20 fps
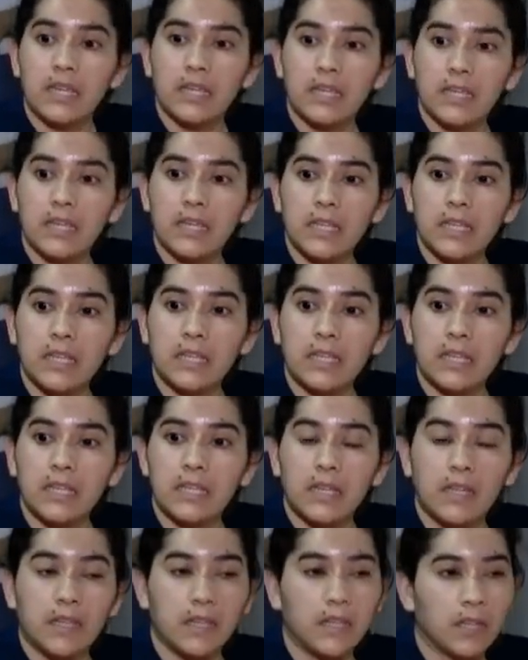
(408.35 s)

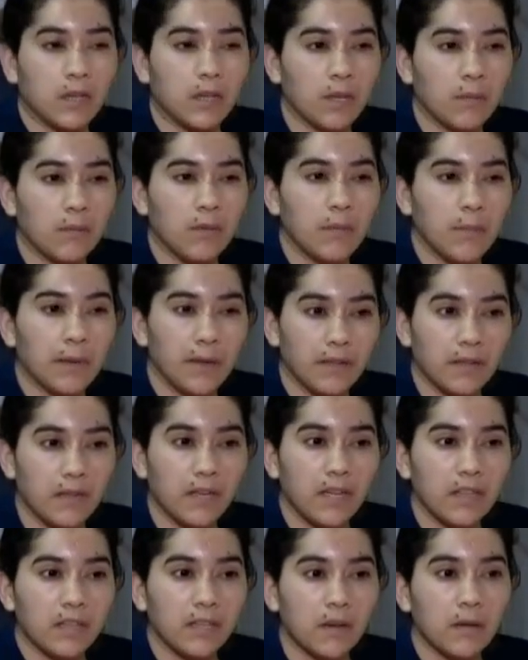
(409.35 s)
Y creo que mis
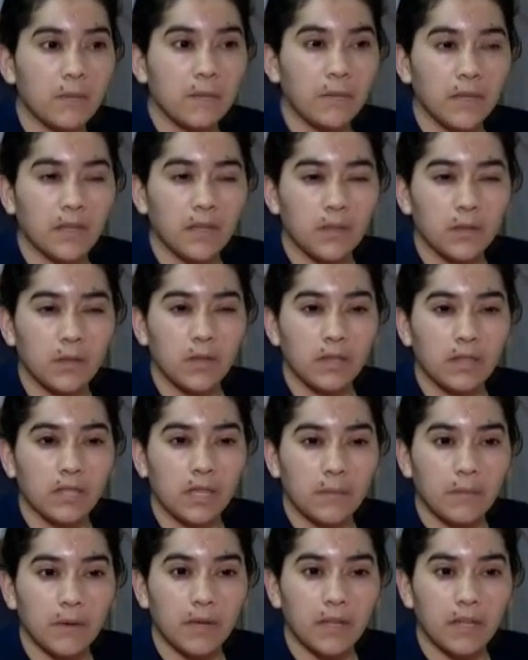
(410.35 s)
padres estaban viendo el
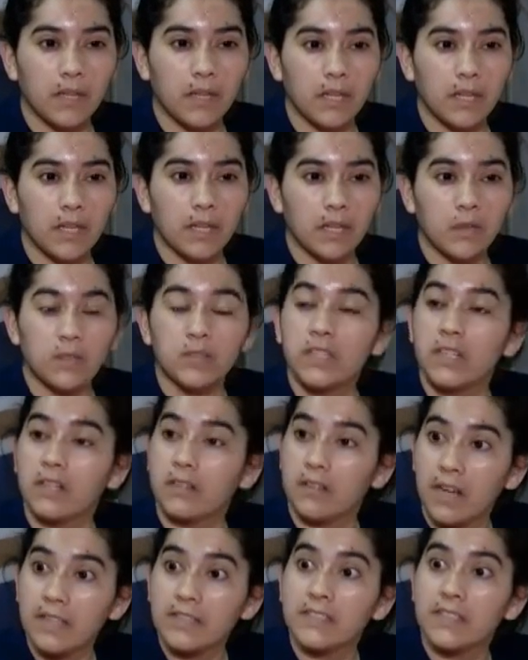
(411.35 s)
tema de
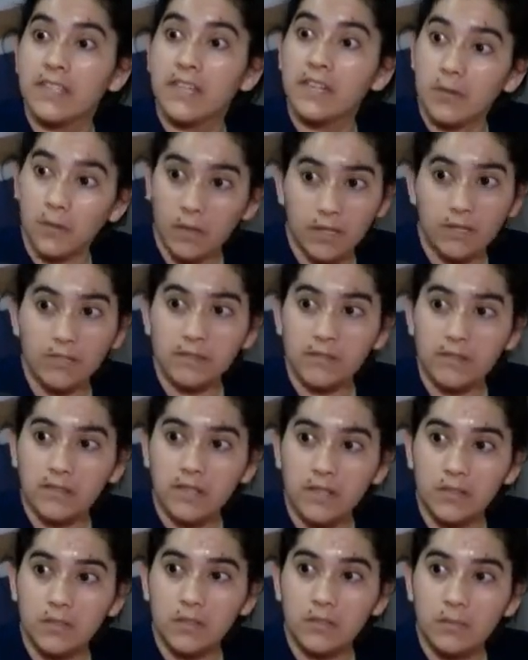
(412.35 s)
conseguir la silla de ruedas.
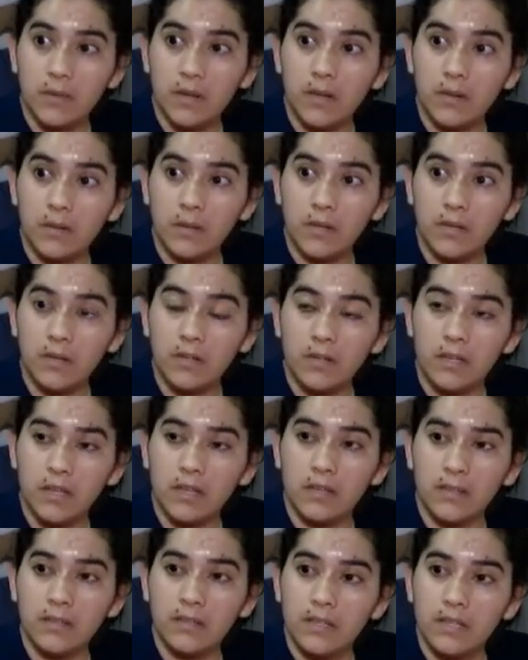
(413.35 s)
Eso nomás luego lo
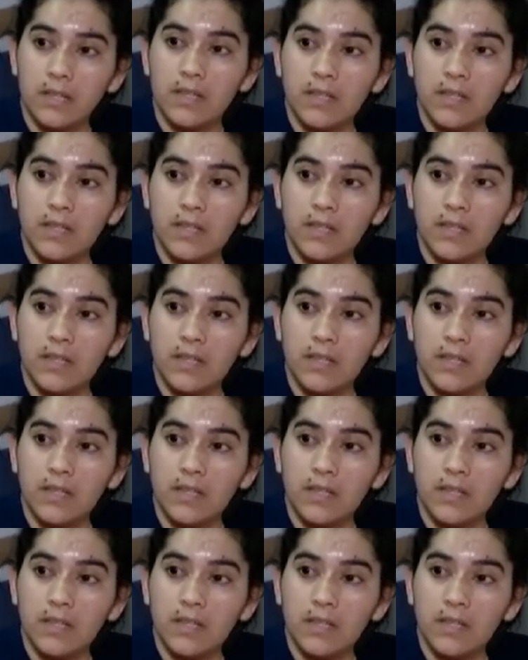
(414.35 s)
que... Eso